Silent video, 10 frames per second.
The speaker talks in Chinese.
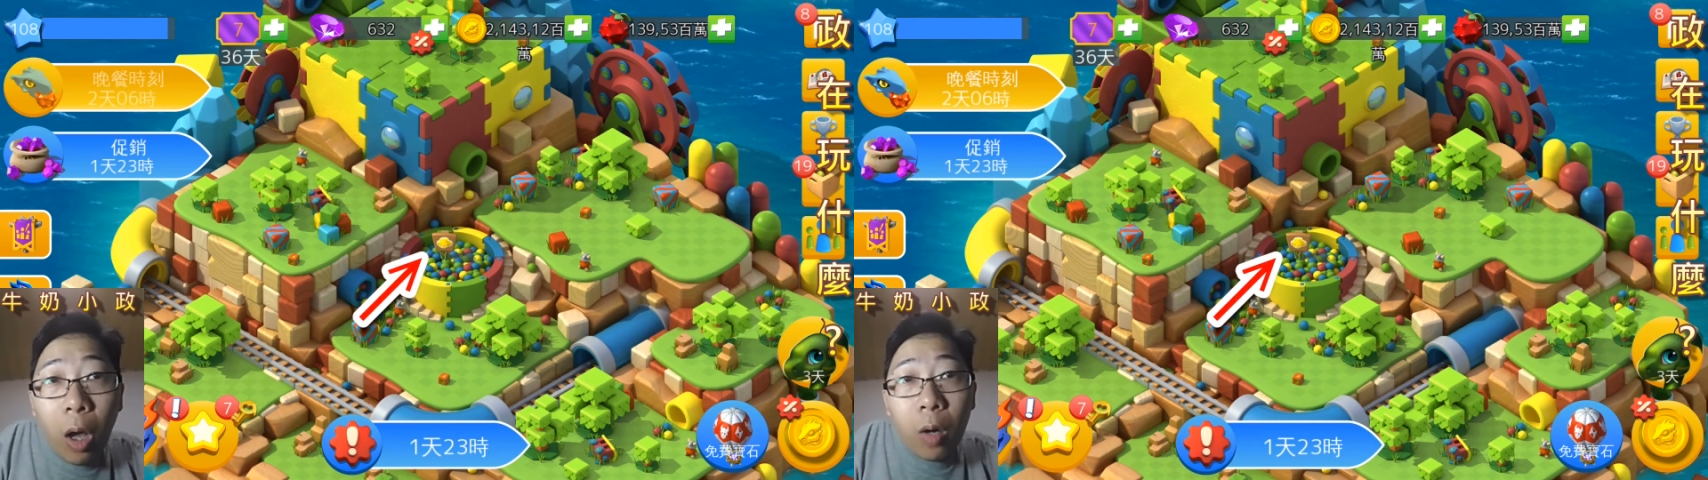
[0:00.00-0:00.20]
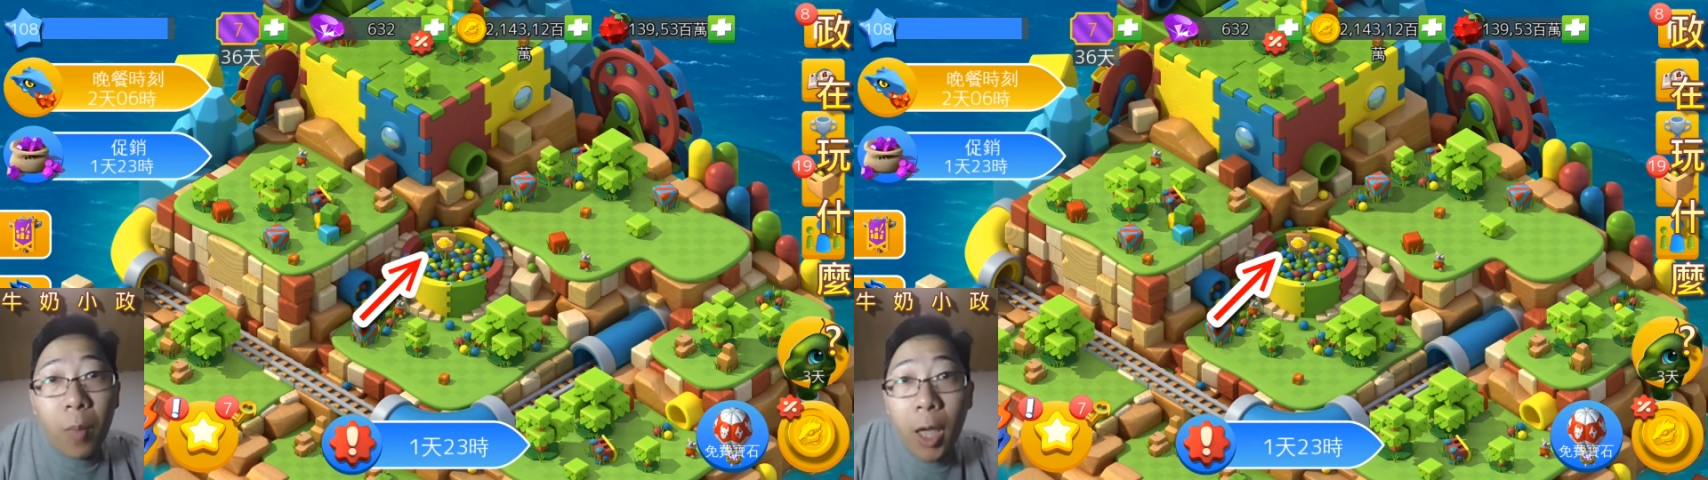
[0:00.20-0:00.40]

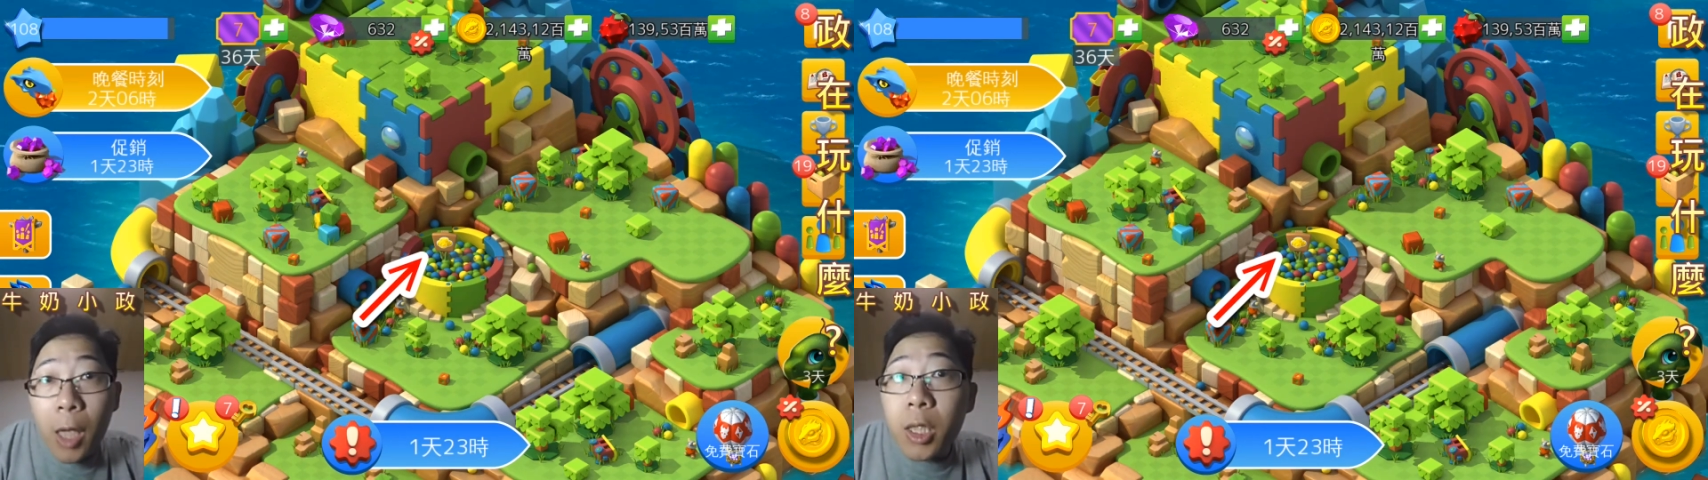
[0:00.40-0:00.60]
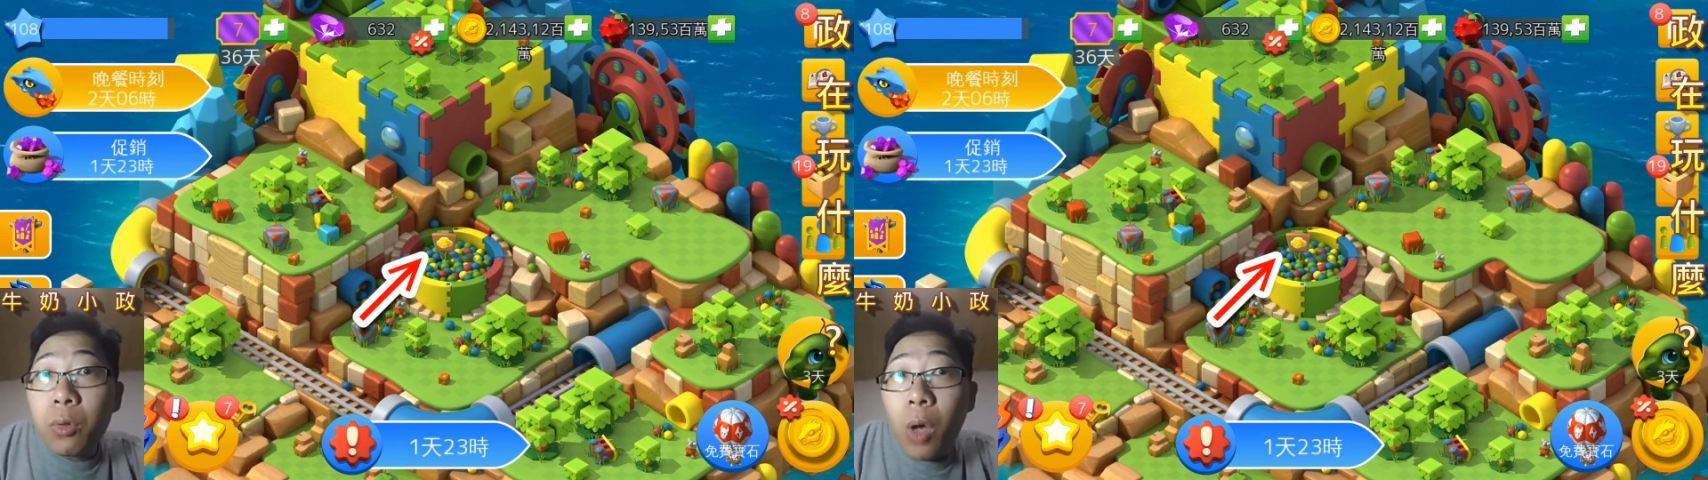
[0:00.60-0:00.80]
好，我们来
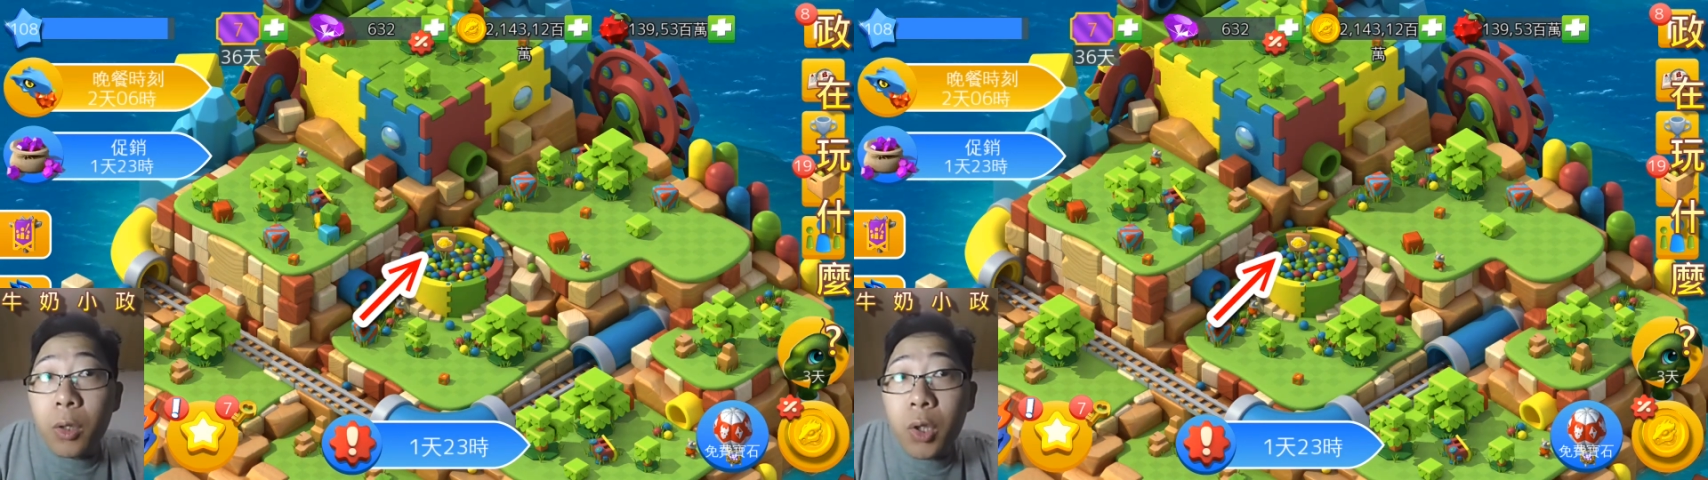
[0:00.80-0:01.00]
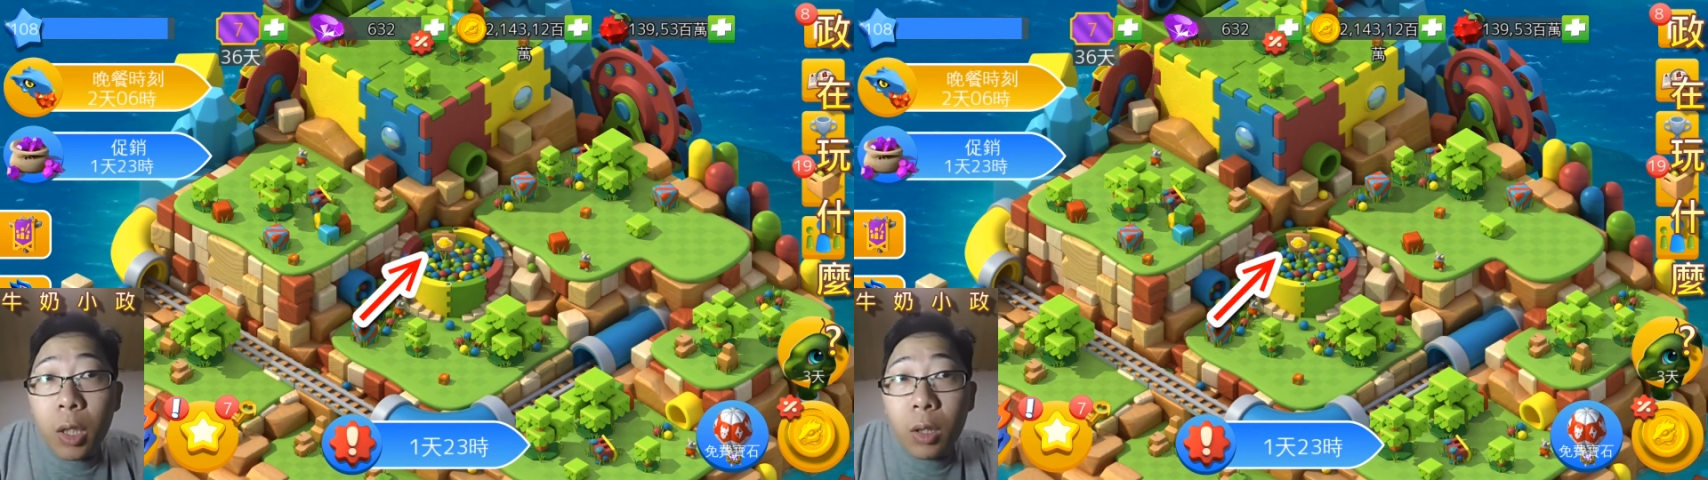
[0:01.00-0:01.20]
看一下多
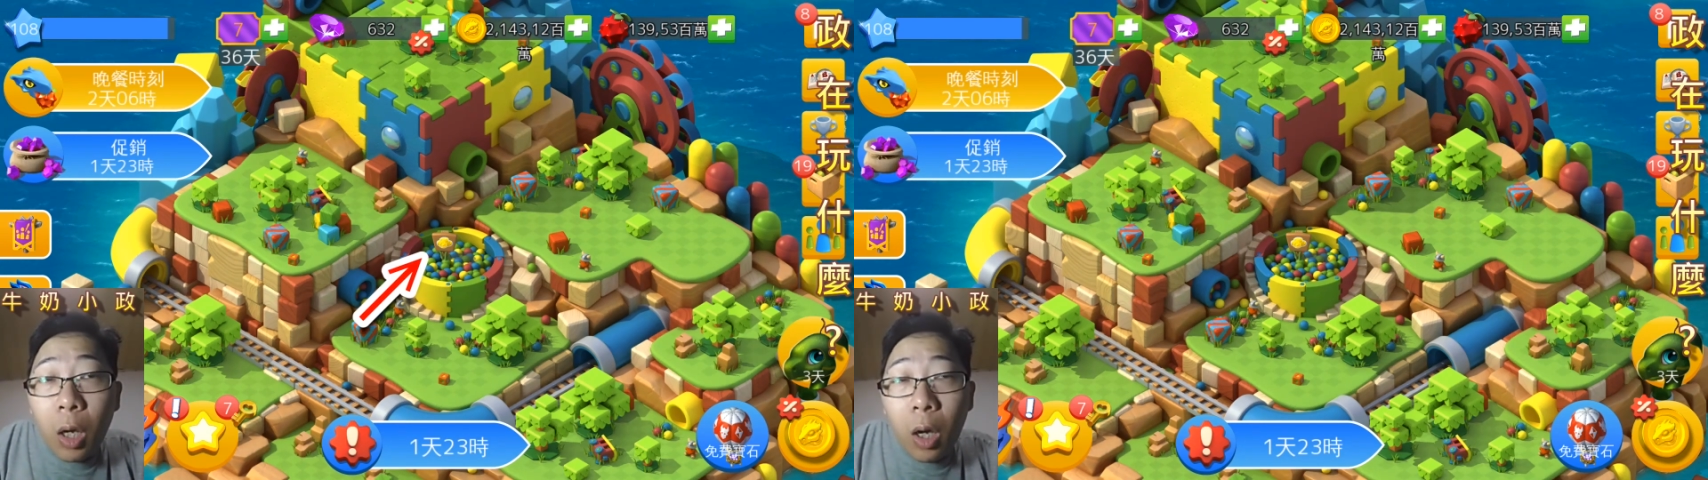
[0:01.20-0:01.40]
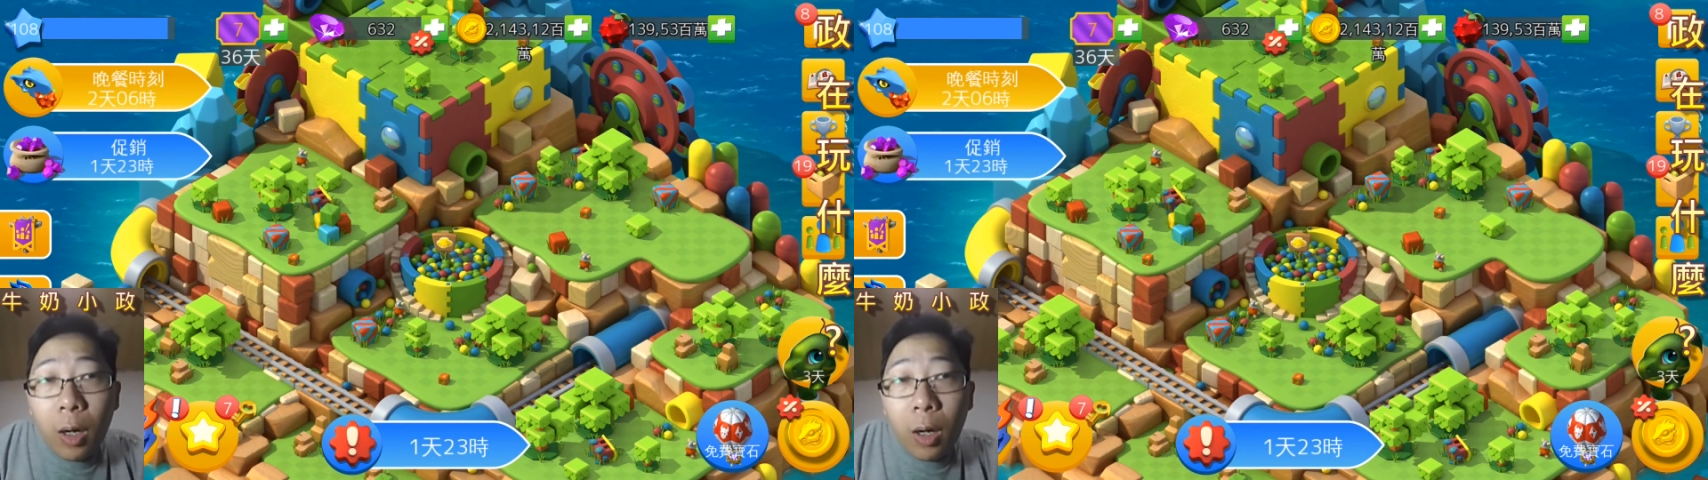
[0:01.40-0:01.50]
少钱哈。